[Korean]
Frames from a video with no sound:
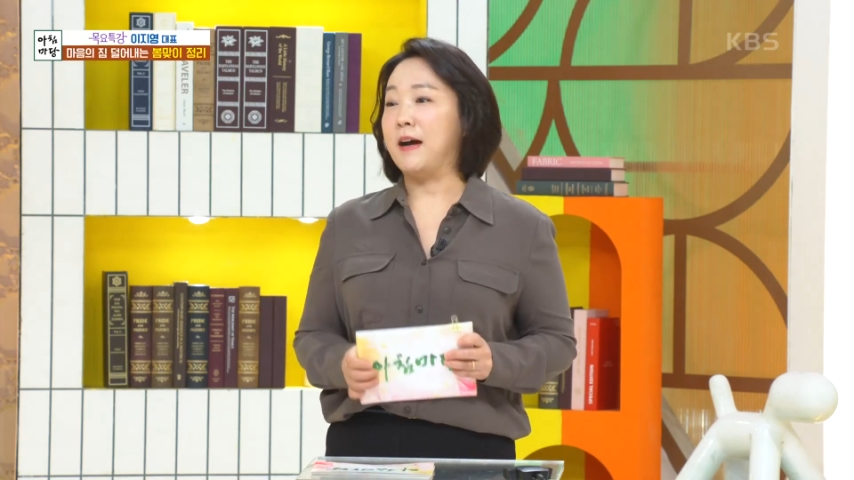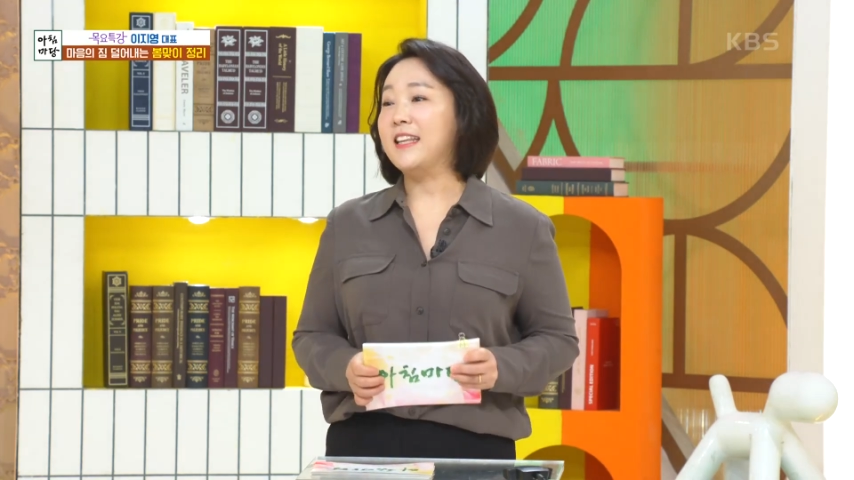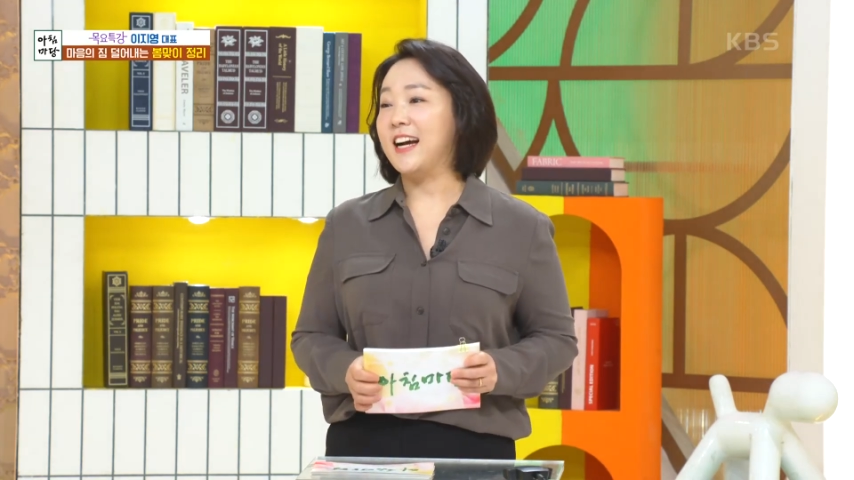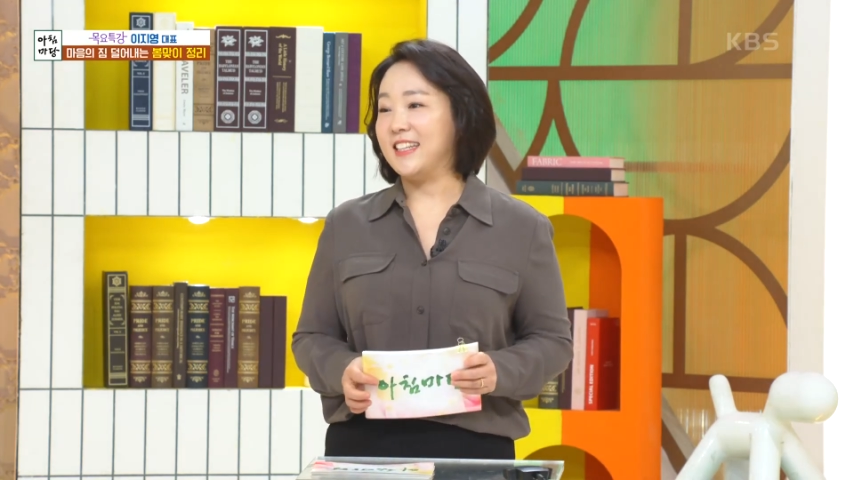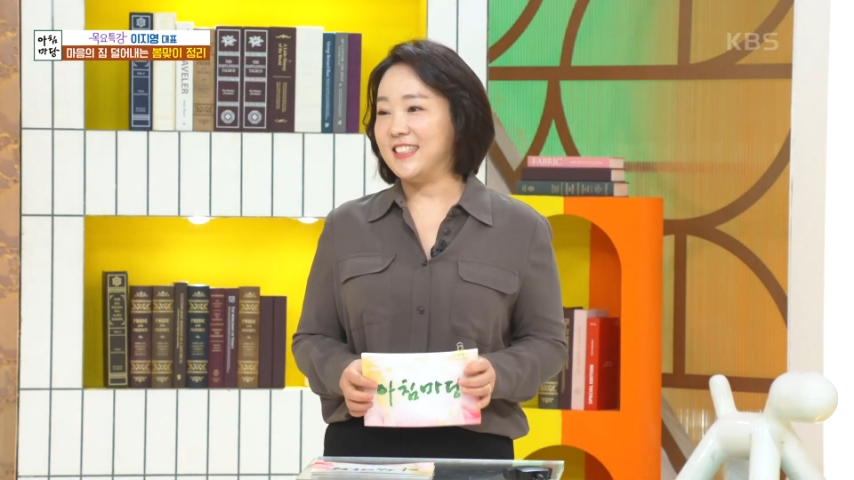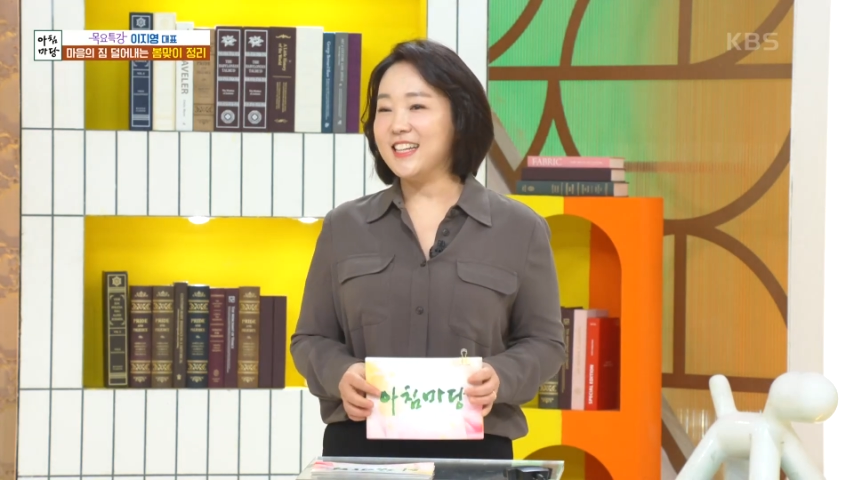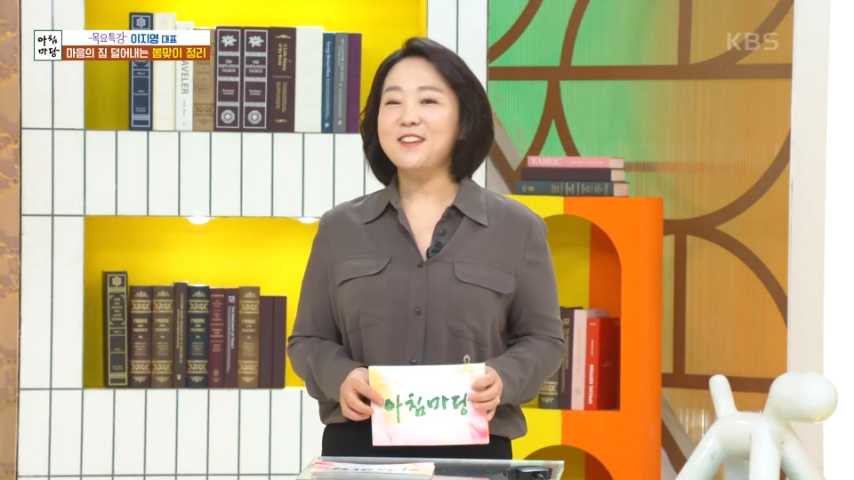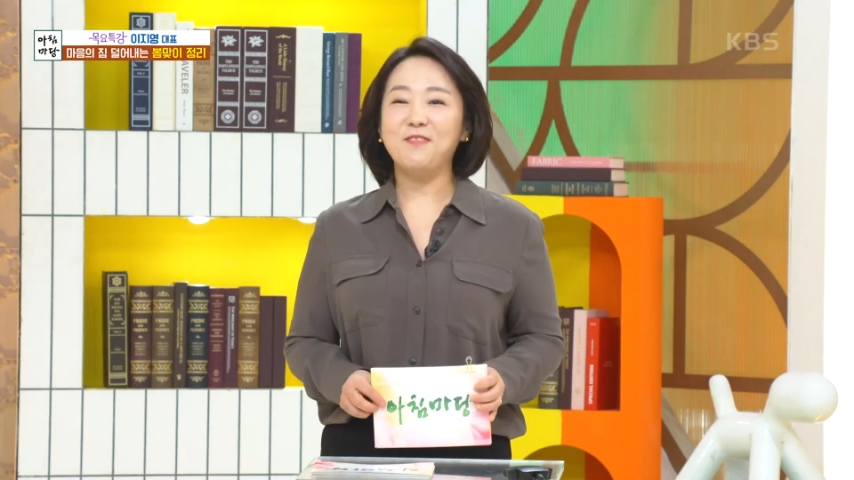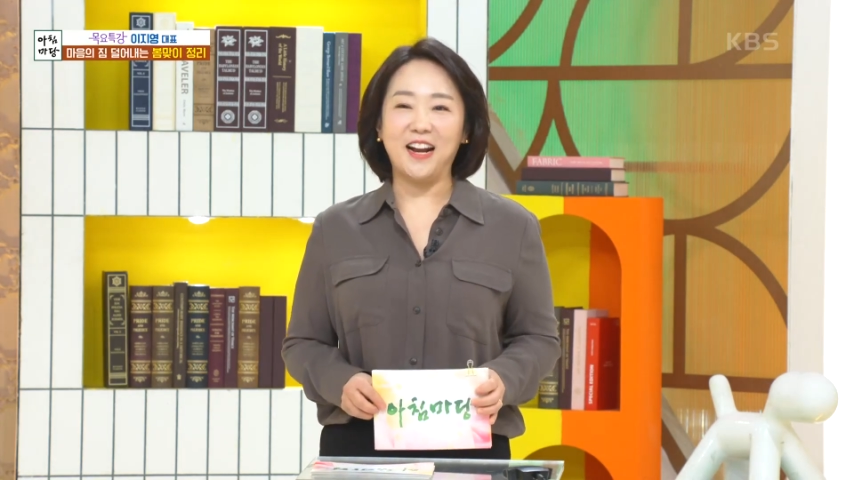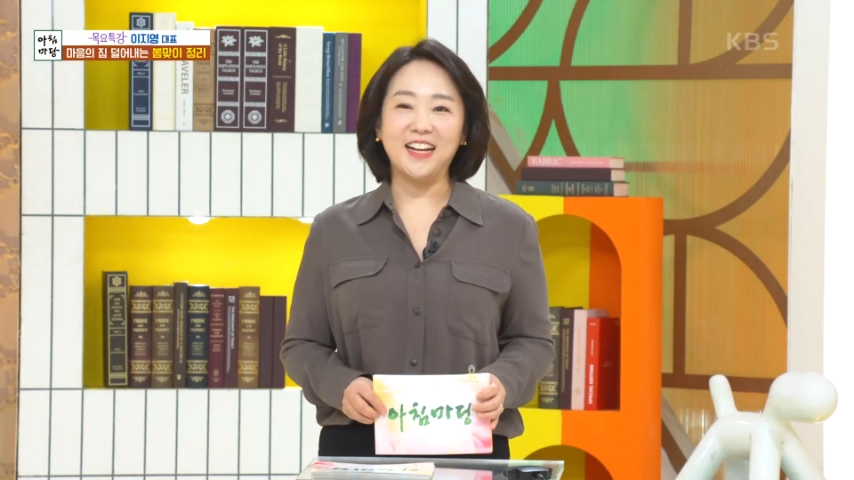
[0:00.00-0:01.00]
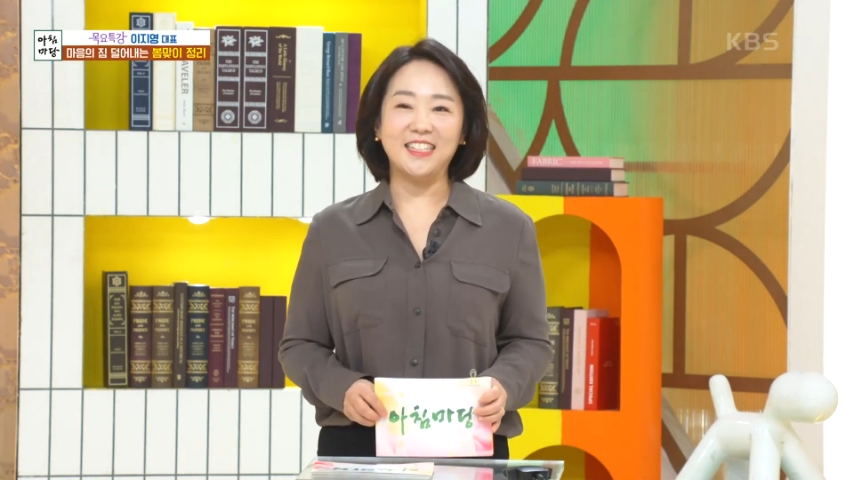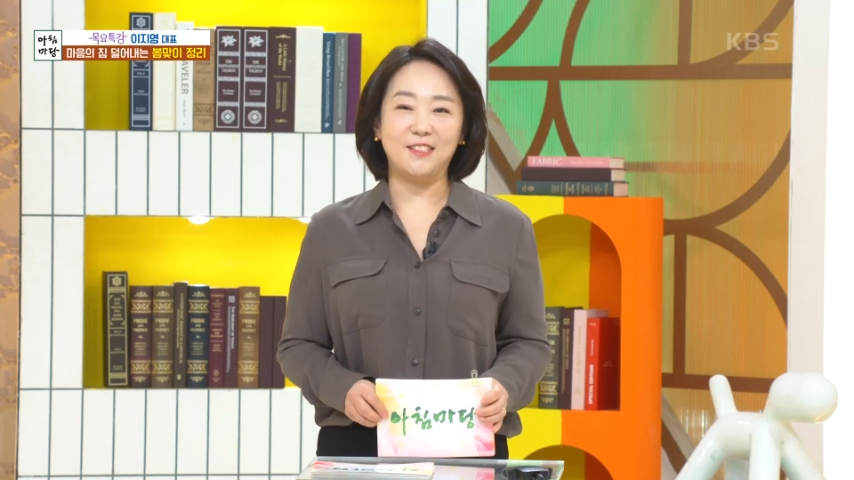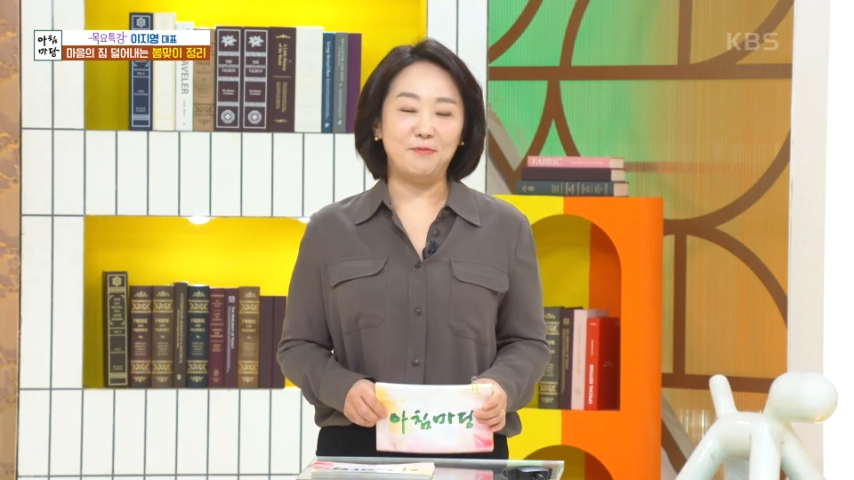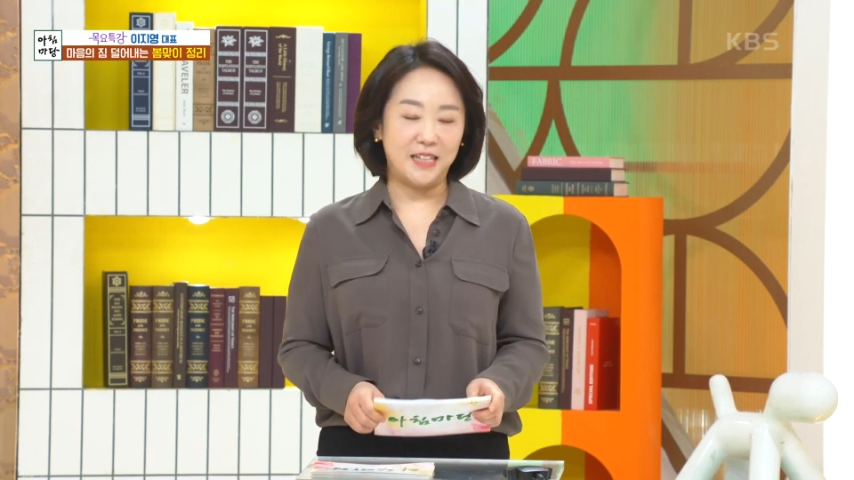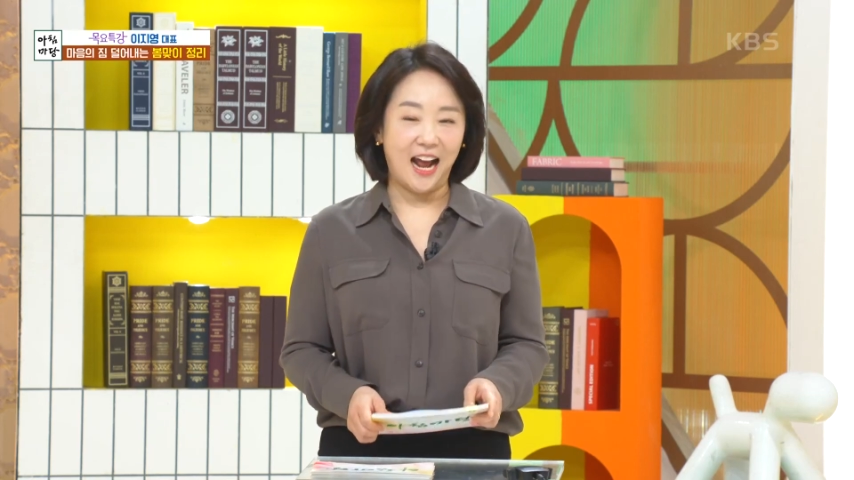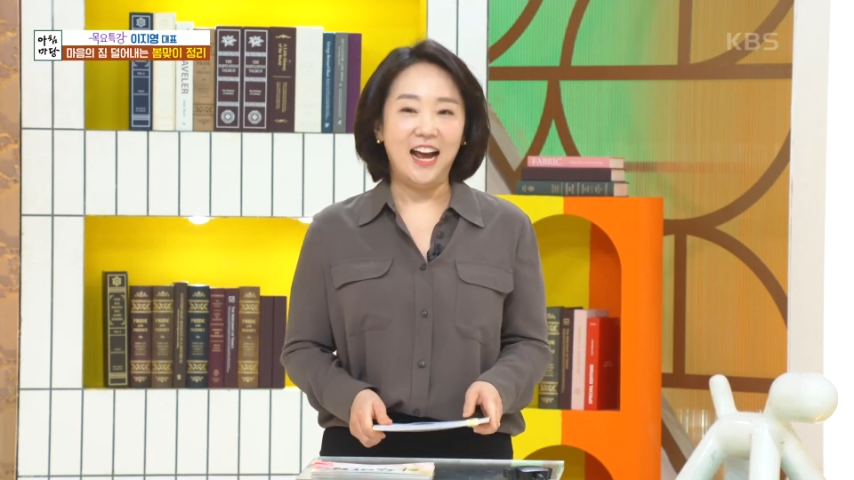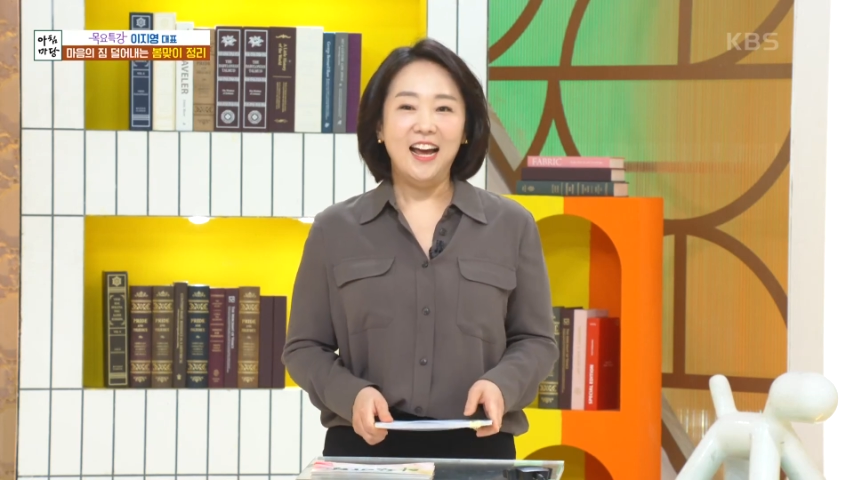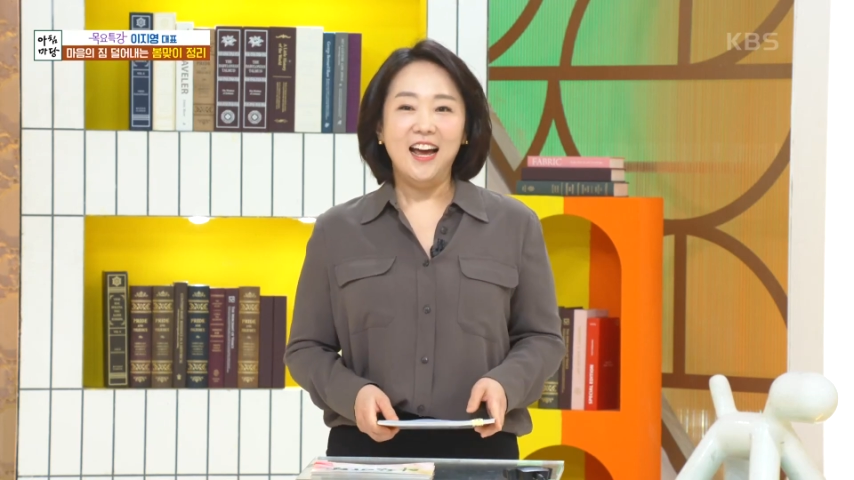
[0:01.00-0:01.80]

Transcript: 받아가시길 바라겠습니다.